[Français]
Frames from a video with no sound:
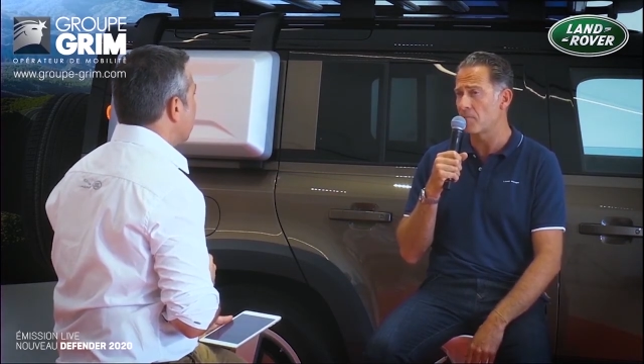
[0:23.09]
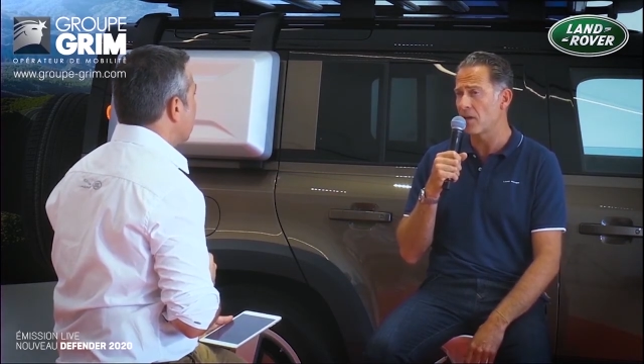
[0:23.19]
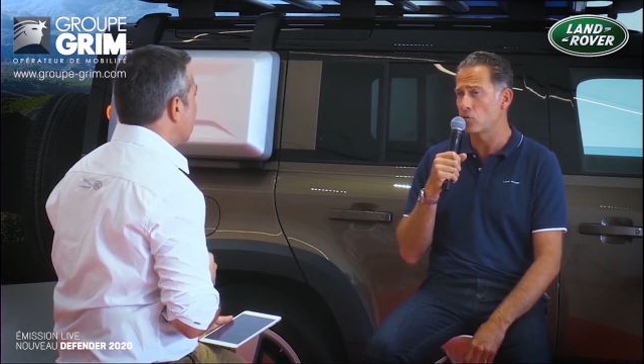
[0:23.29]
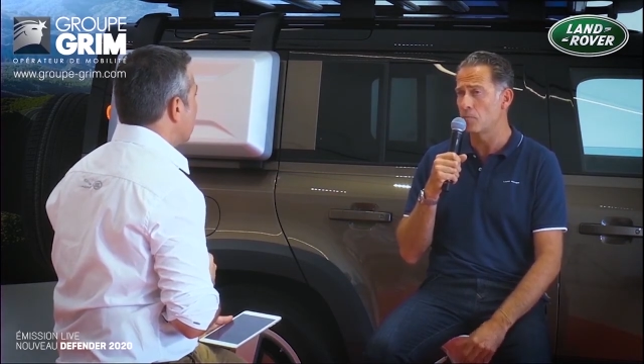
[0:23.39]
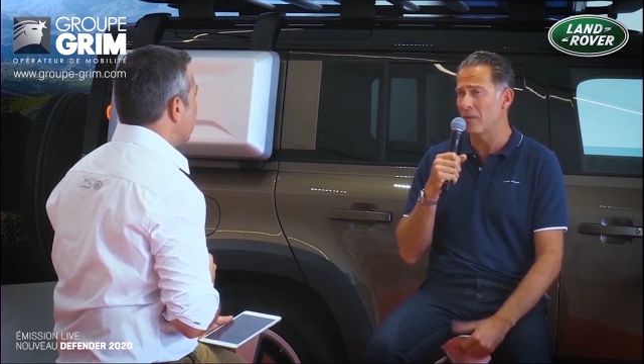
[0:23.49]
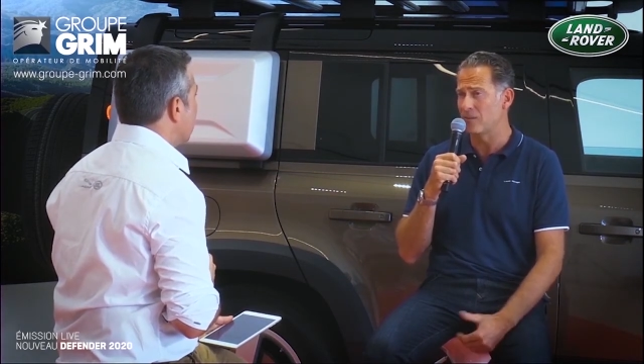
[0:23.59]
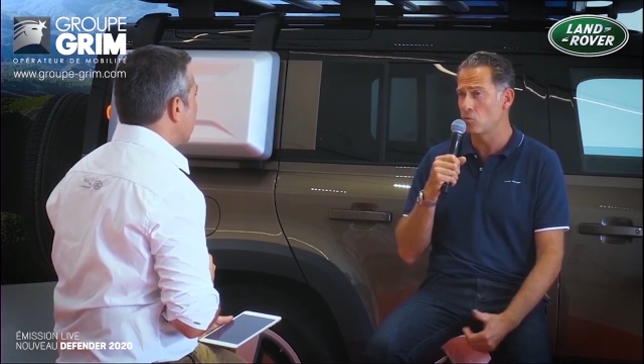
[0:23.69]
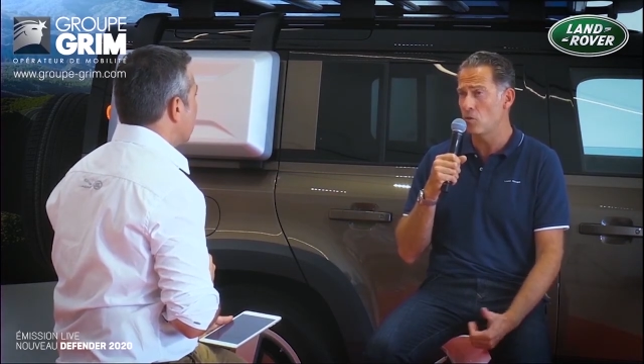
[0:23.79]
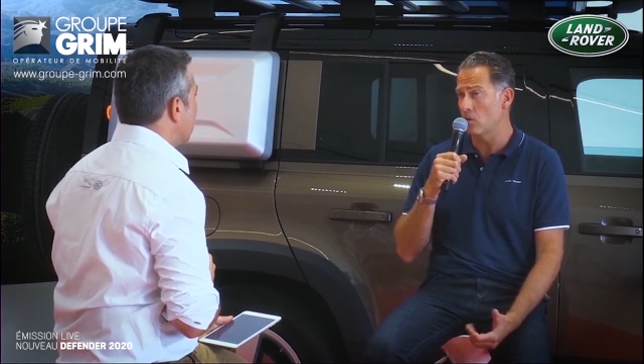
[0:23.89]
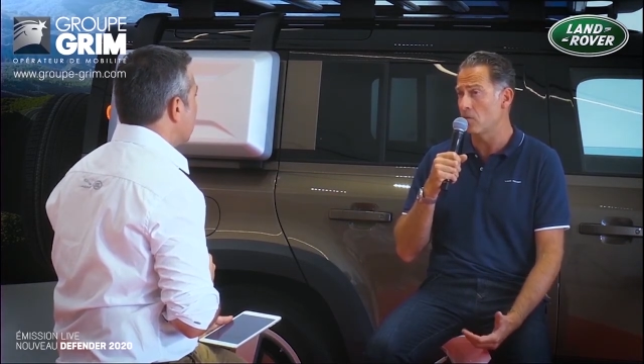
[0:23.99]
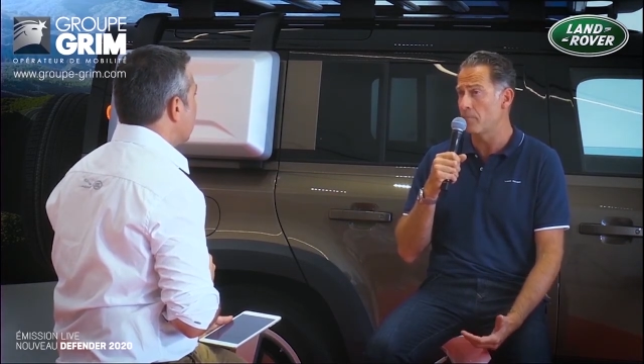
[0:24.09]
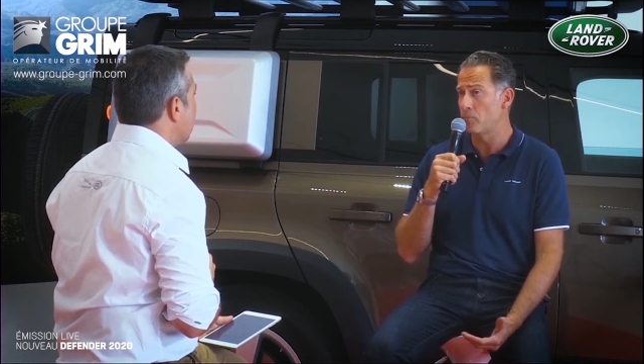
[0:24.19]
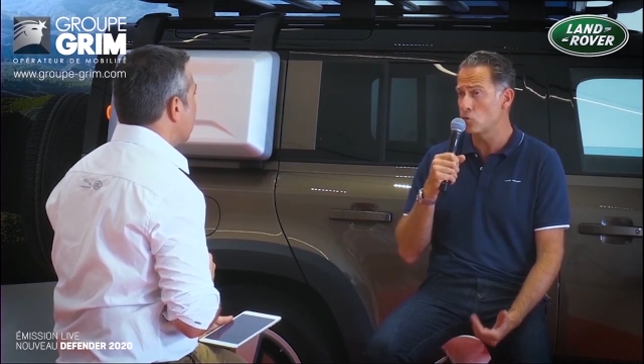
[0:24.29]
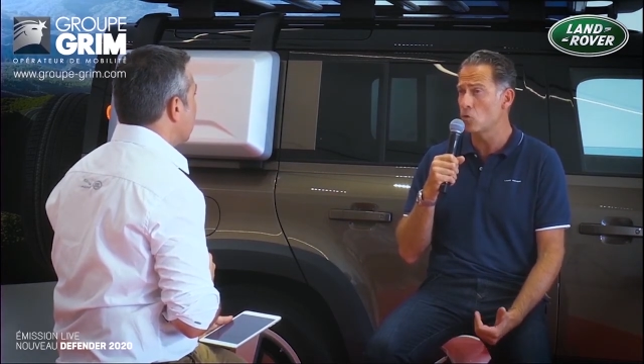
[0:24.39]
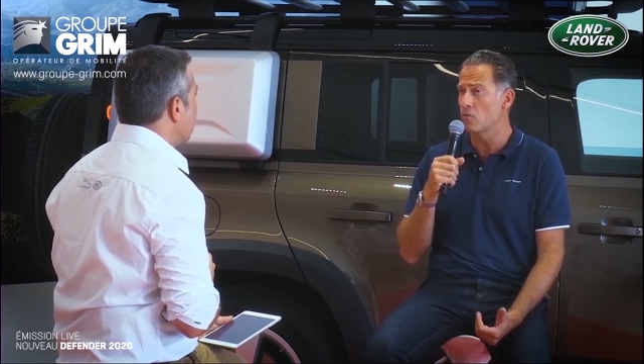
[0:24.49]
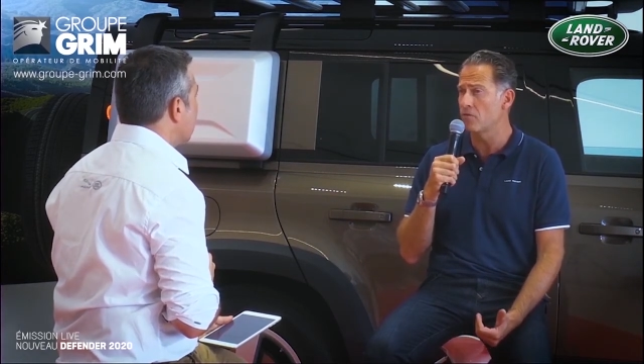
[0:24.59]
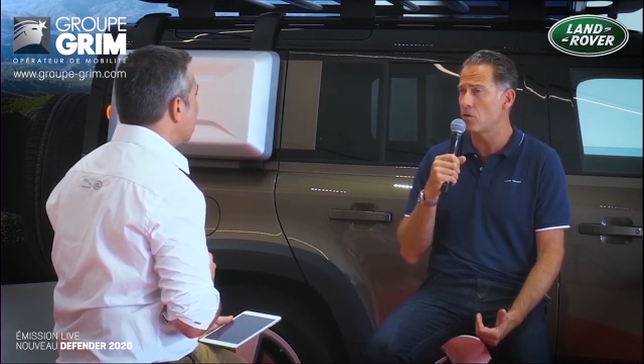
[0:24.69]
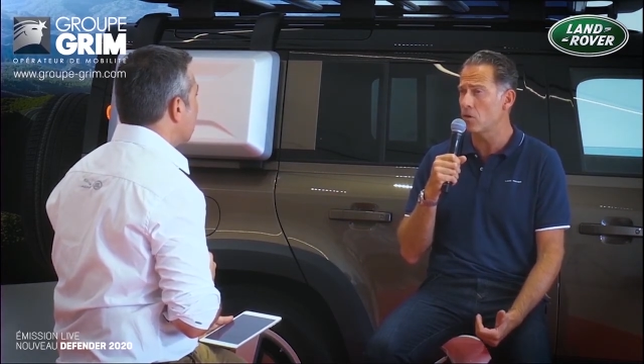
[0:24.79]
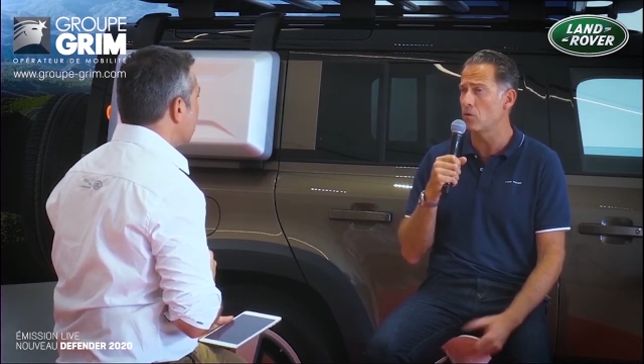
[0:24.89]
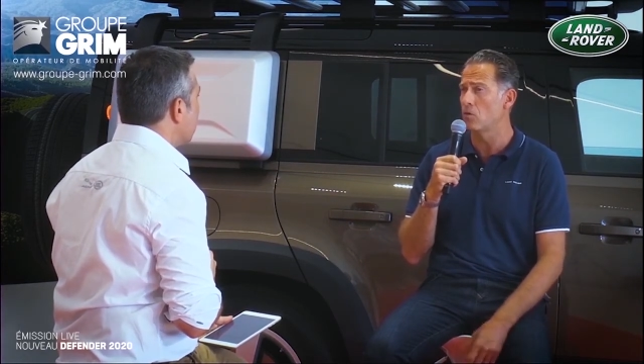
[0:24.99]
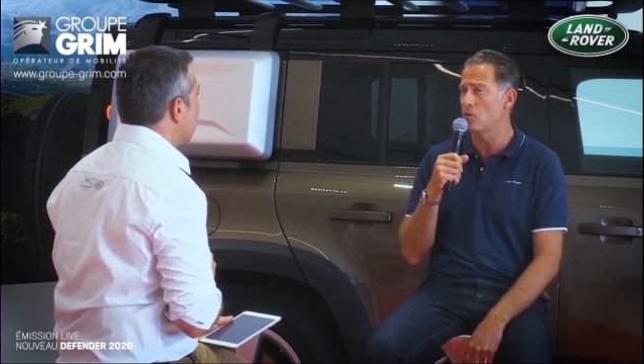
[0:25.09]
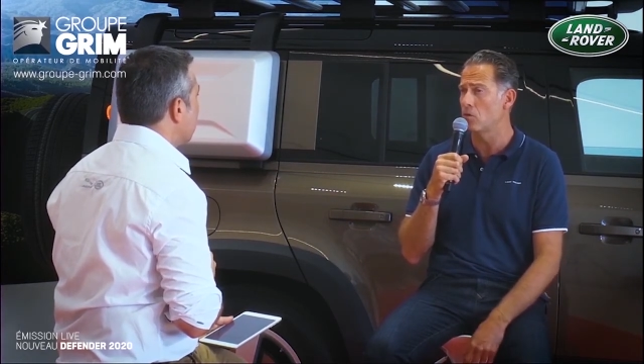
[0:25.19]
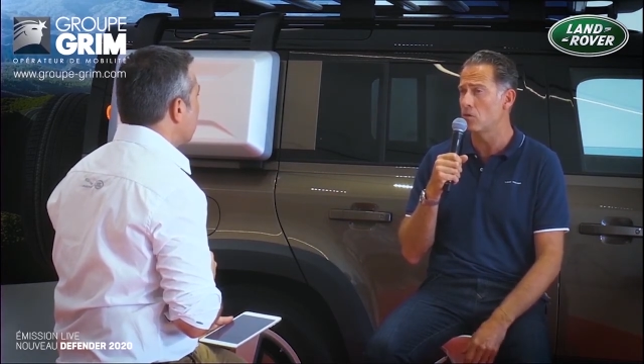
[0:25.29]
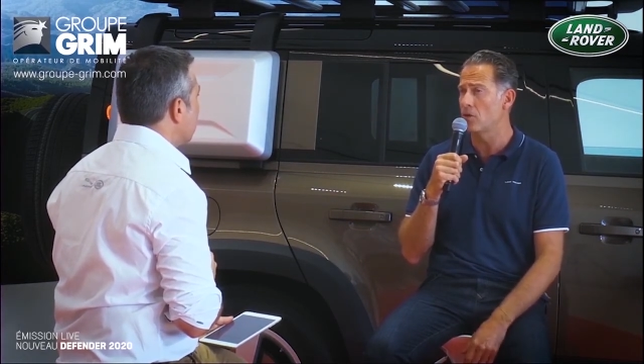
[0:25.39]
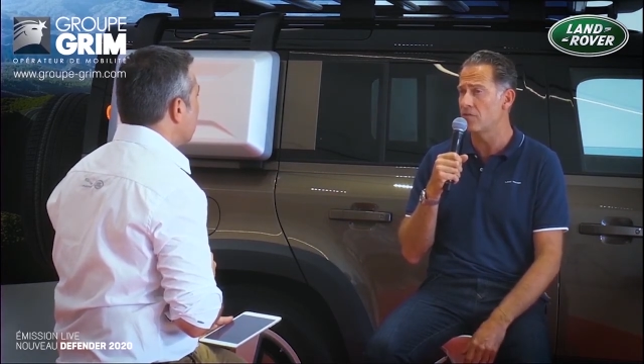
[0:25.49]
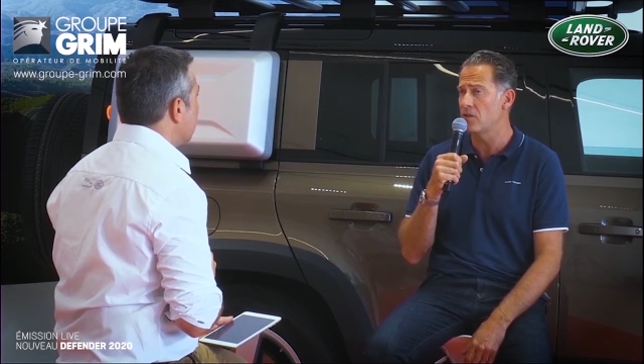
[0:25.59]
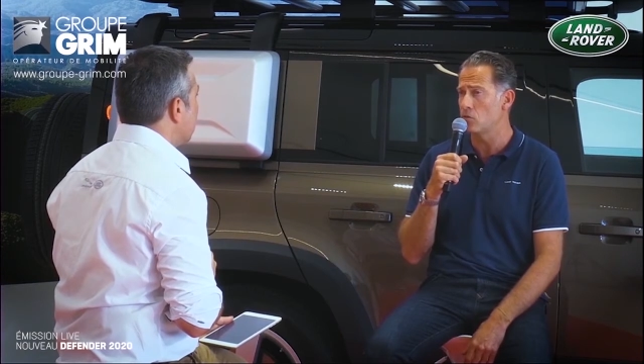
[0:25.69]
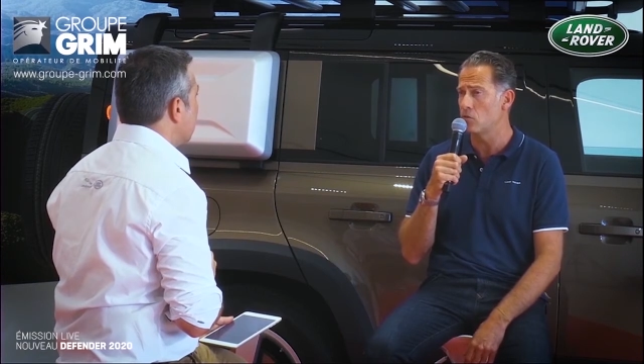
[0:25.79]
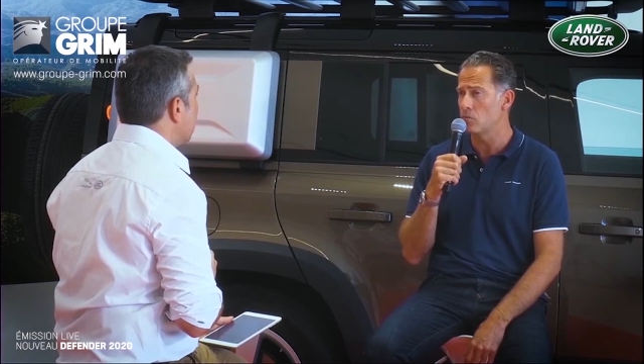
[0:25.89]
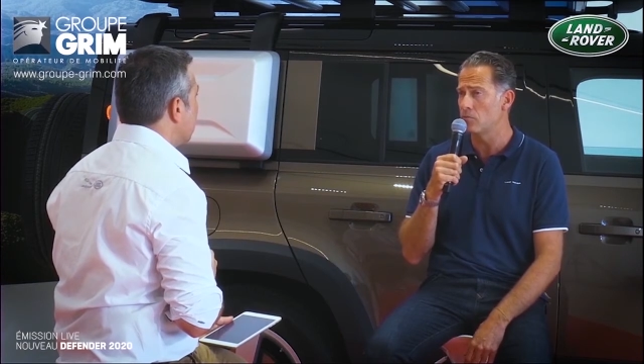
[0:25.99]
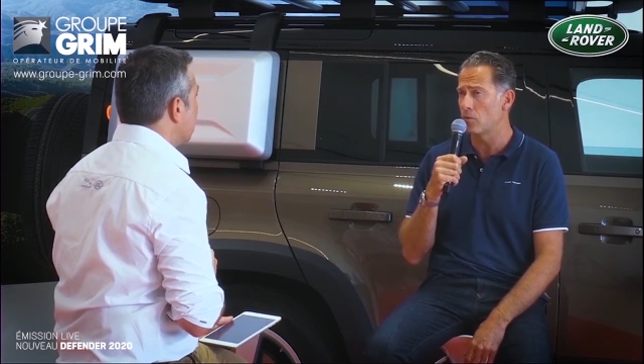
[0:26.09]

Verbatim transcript: répercute pas tout et on a plus de confort dans le véhicule